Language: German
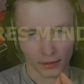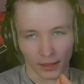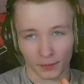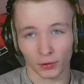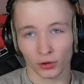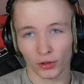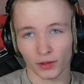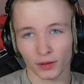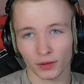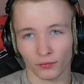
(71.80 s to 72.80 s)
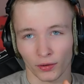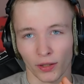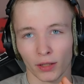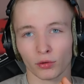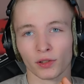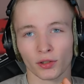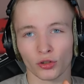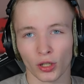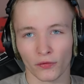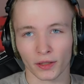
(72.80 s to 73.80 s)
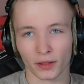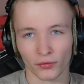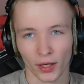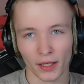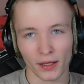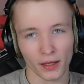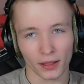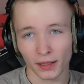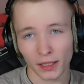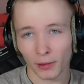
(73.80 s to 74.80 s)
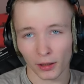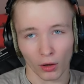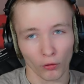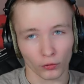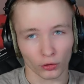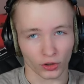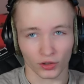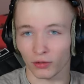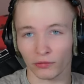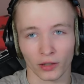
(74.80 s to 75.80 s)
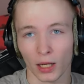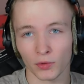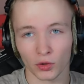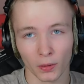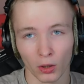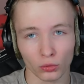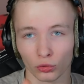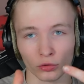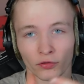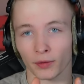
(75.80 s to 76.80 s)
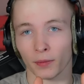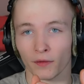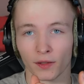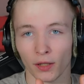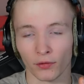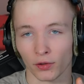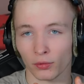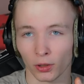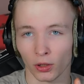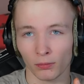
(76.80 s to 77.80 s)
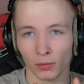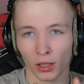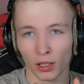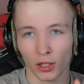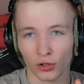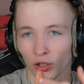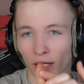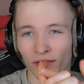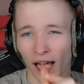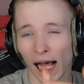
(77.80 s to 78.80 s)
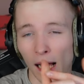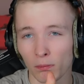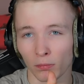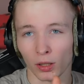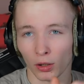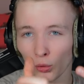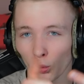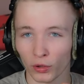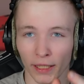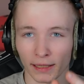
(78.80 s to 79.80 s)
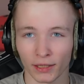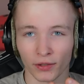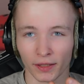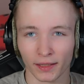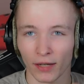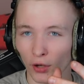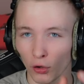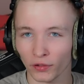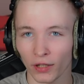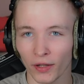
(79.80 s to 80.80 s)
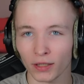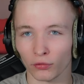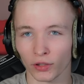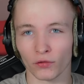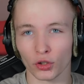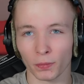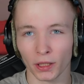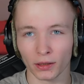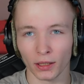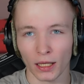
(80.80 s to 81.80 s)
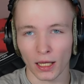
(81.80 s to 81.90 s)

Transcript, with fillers: Das bedeutet, wir werden uns in Staffel 2 nicht mehr darauf fokussieren, Farm zu bauen und unfassbar viel Stuff ranzubekommen, sondern wir haben unendlich viel Stuff auf der Welt, auf der wir spielen.